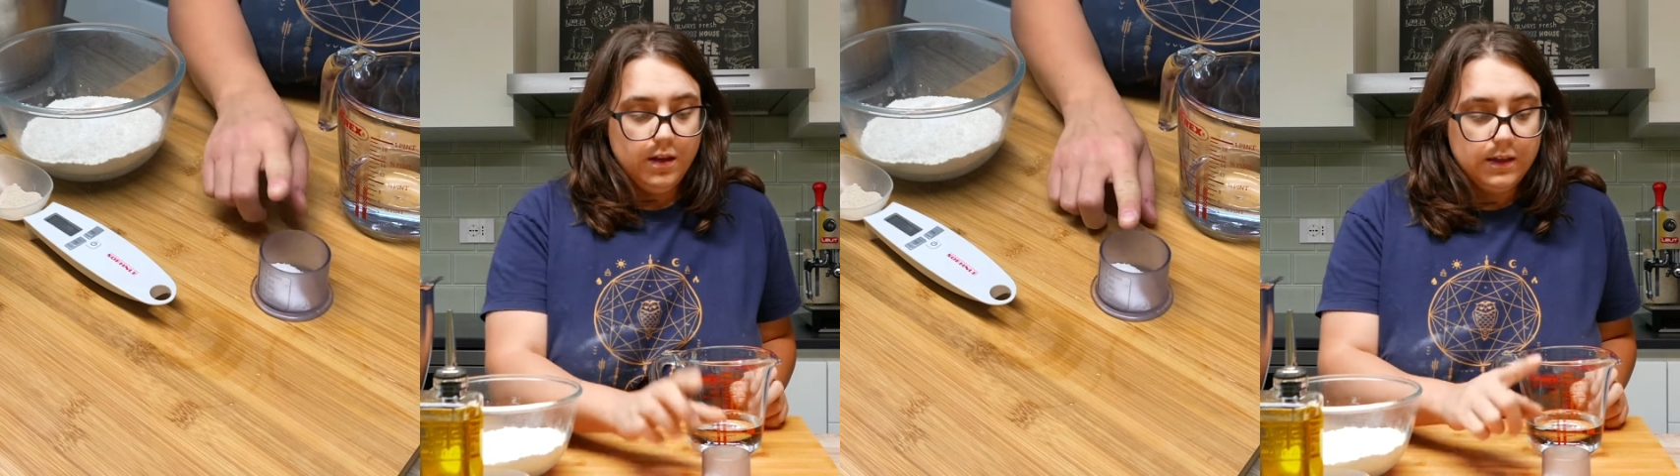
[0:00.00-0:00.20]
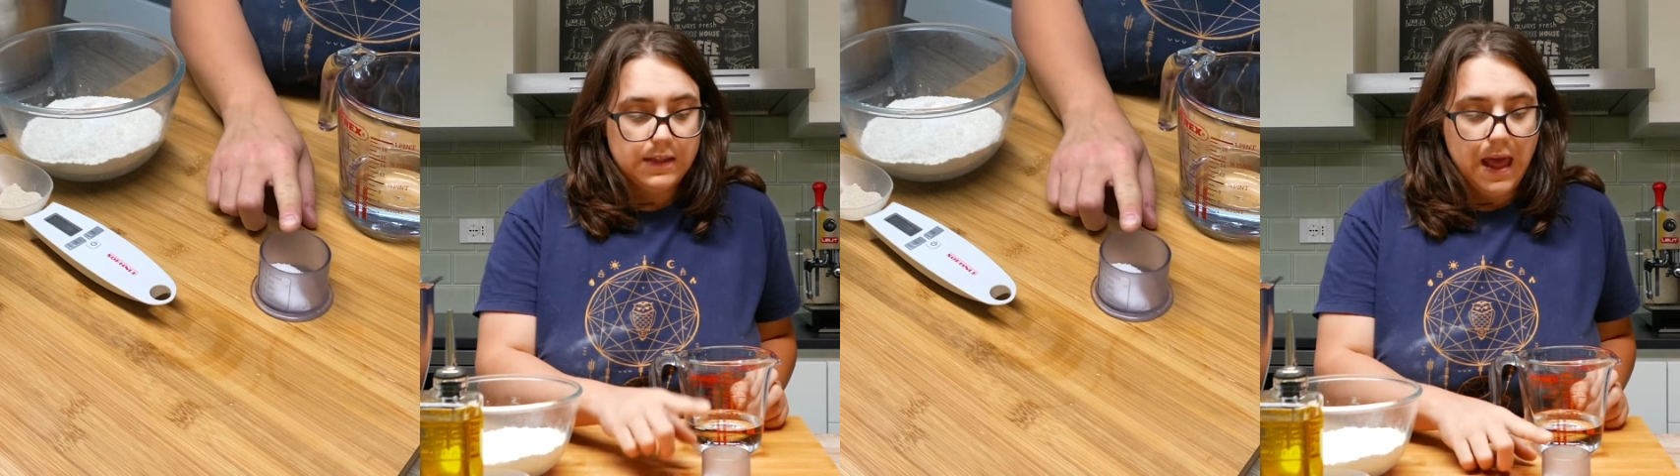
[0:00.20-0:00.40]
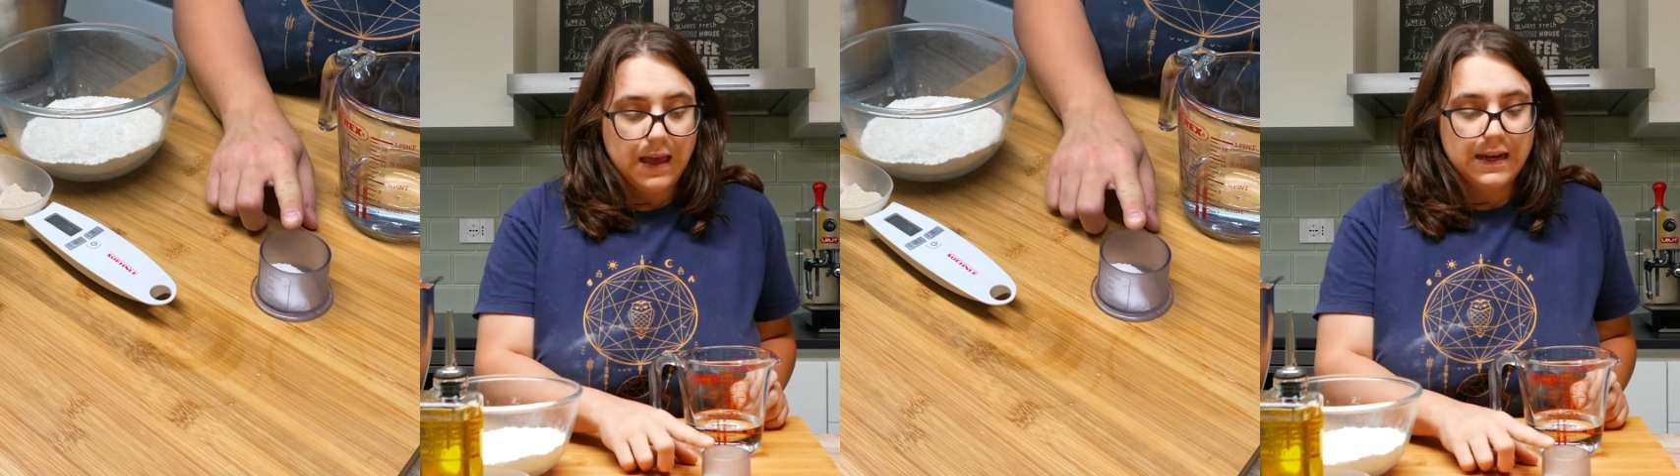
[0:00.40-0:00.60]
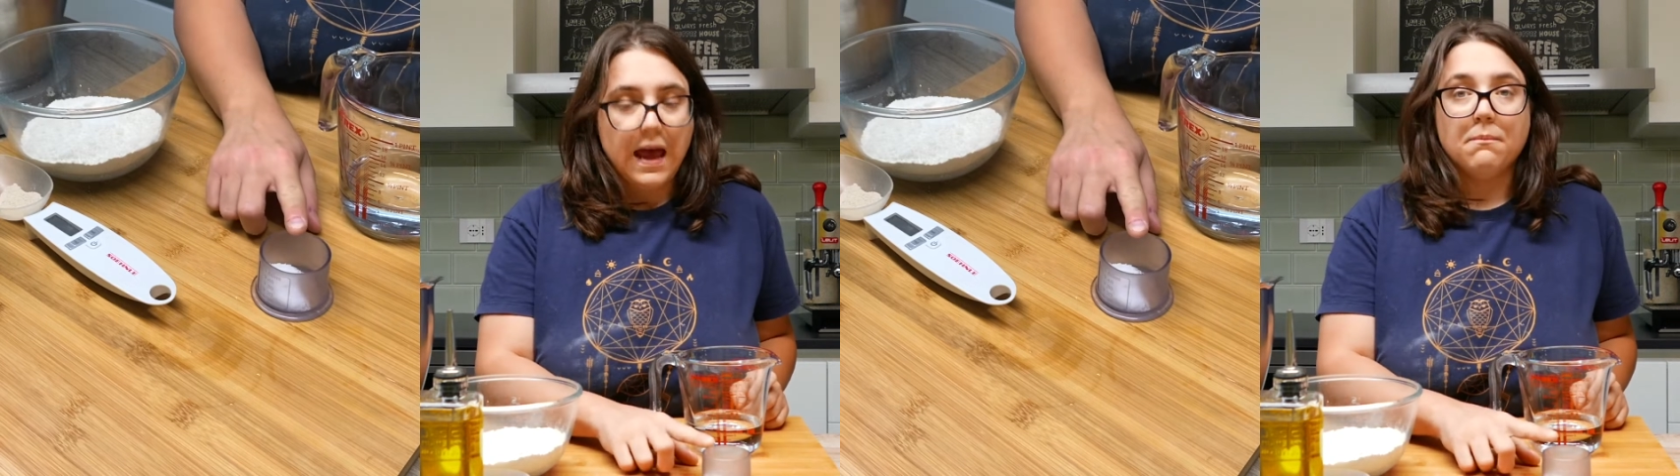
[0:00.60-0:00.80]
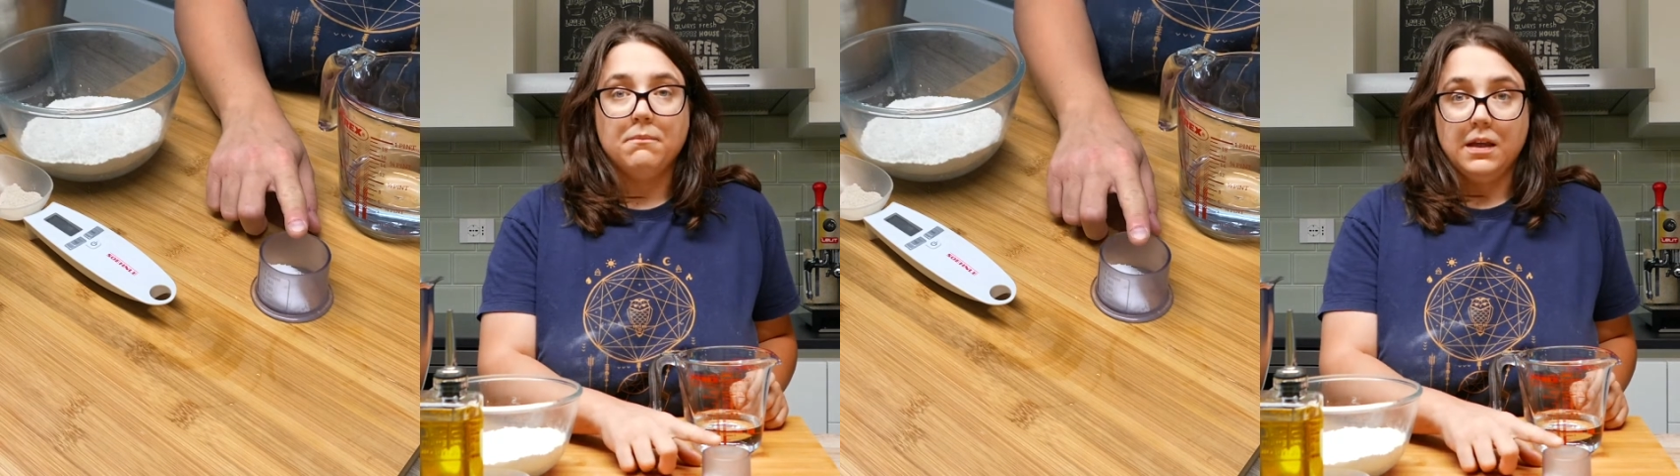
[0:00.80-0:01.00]
3
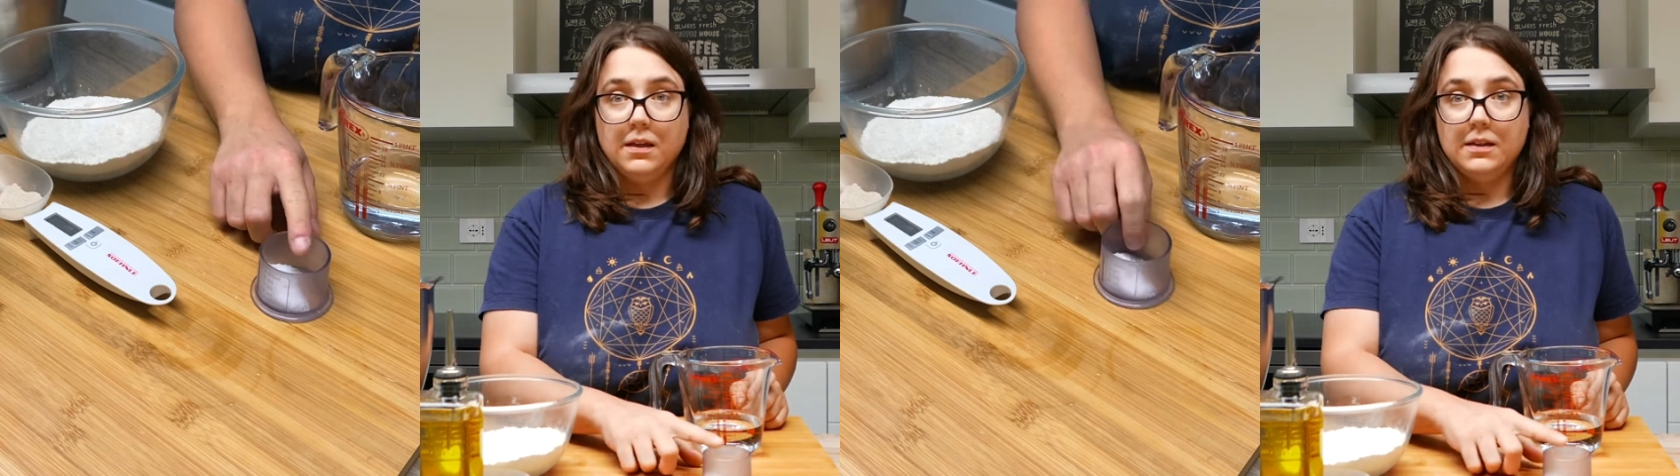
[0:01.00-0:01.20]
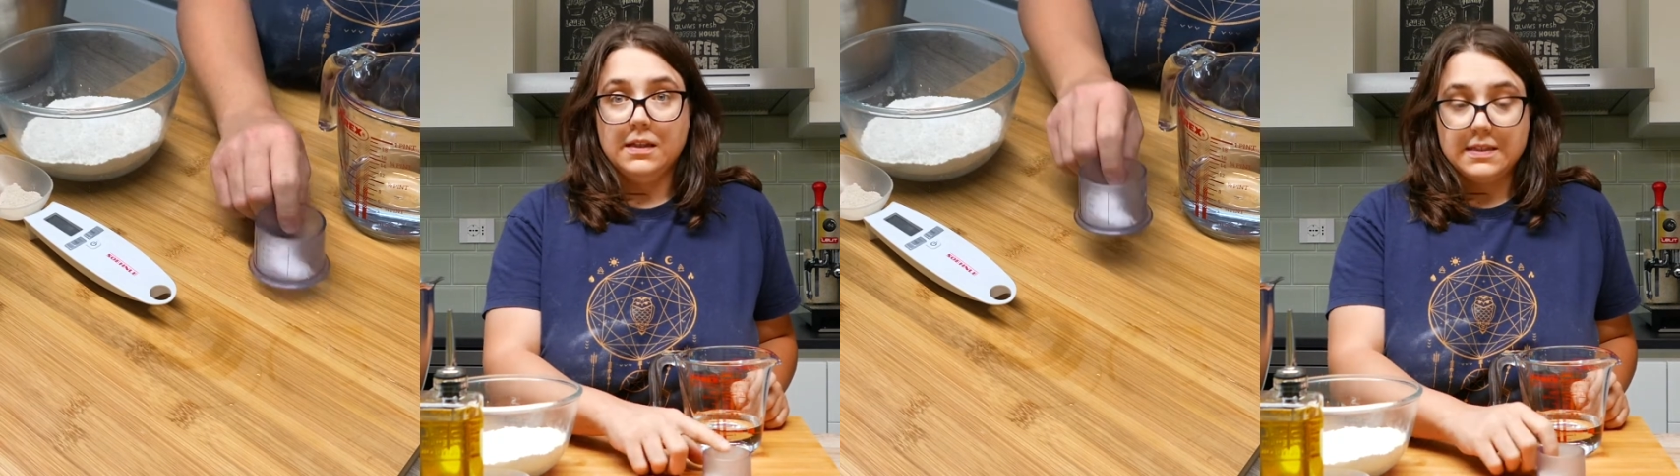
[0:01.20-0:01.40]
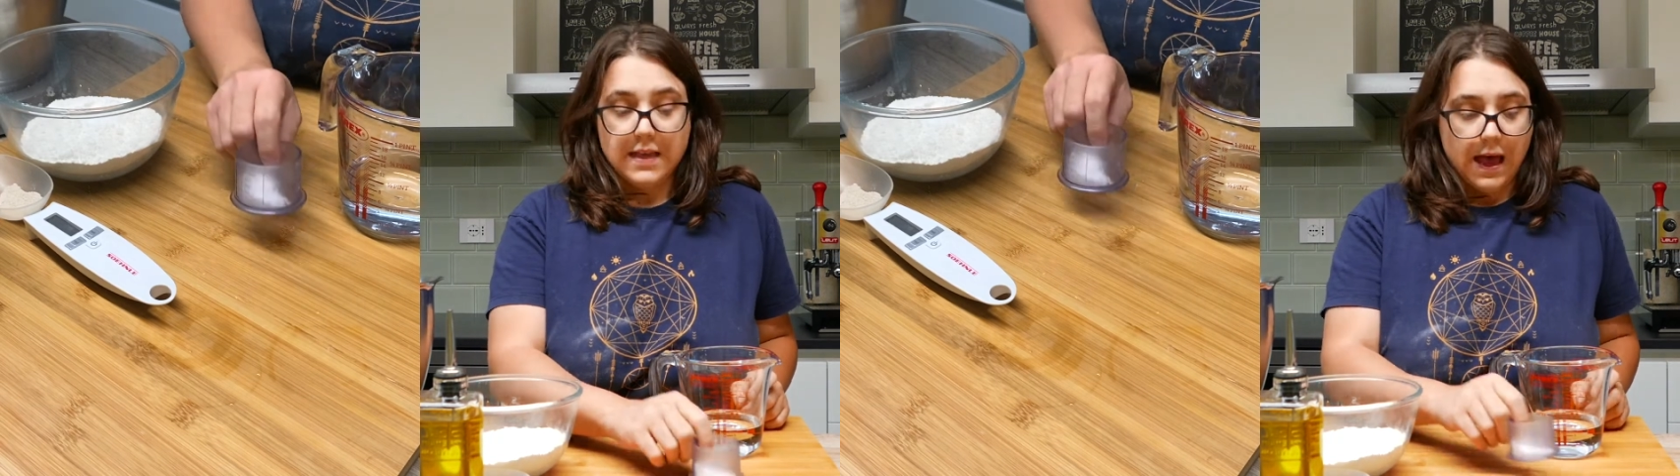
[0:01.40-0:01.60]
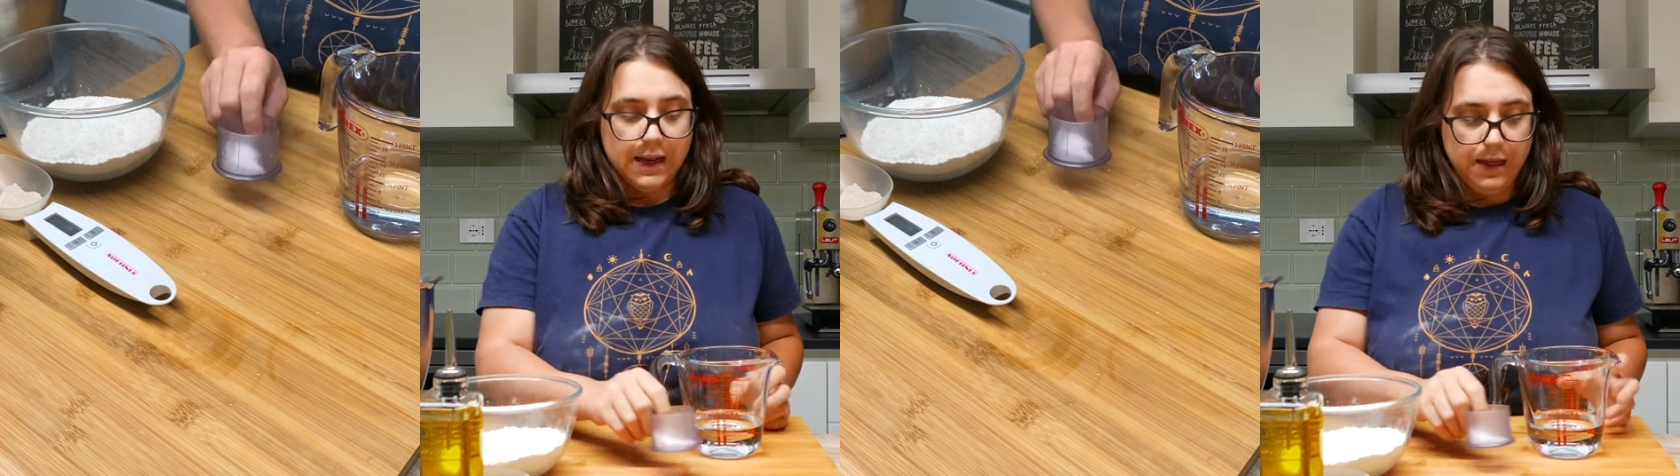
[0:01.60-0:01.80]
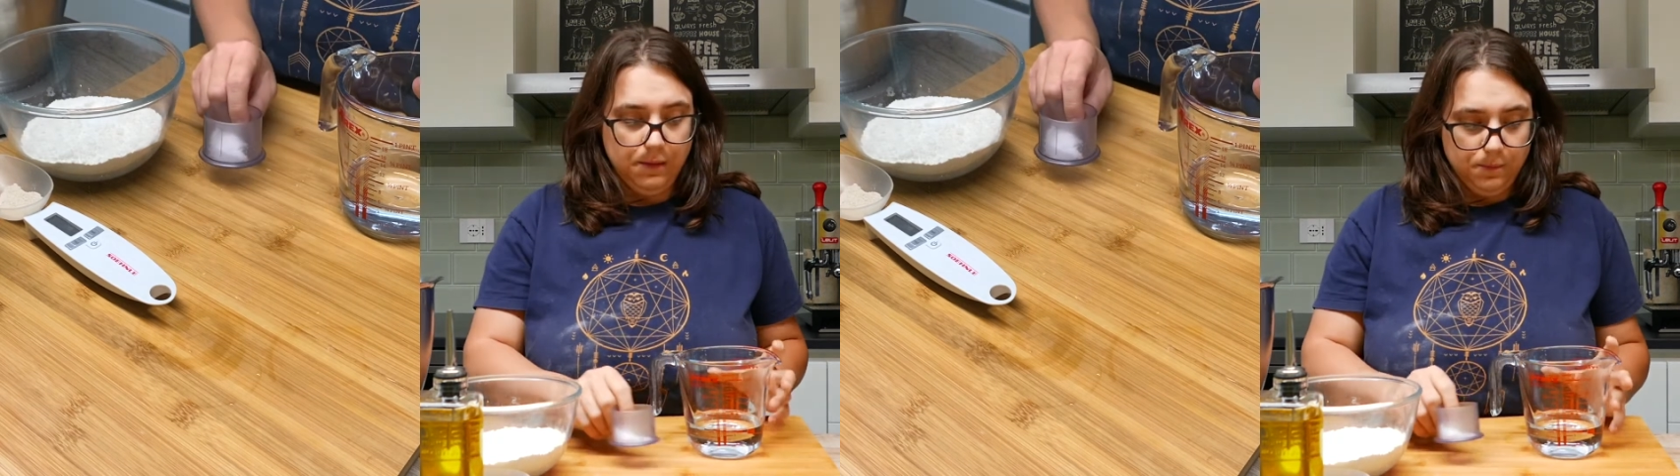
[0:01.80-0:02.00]
g di
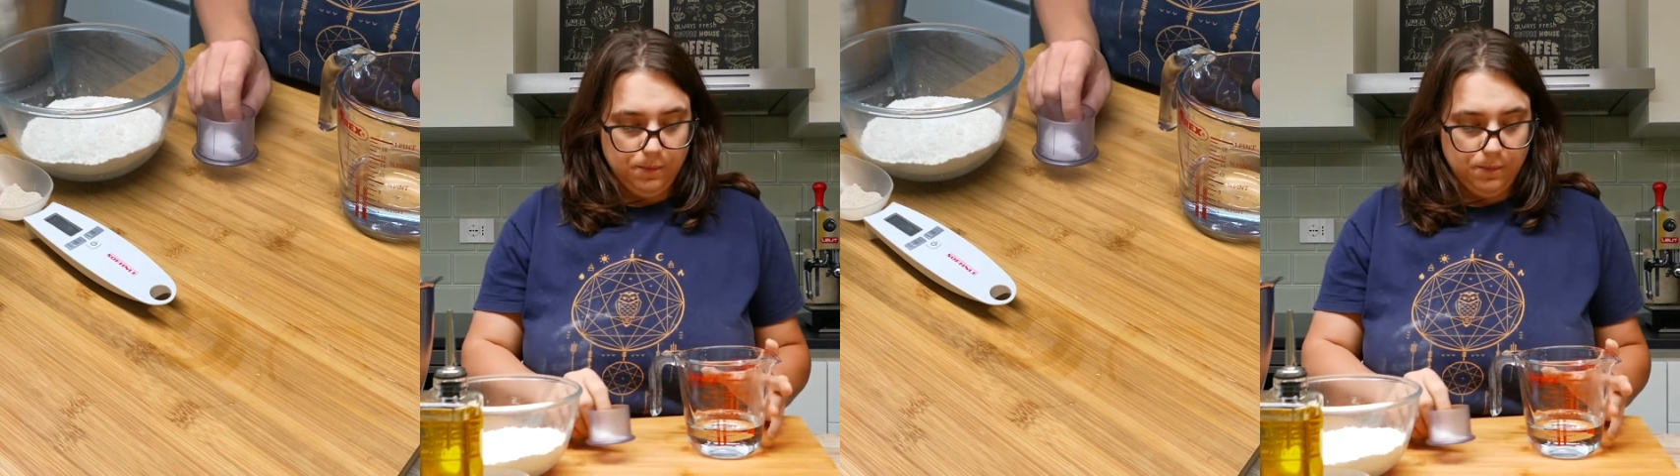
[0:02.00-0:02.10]
sale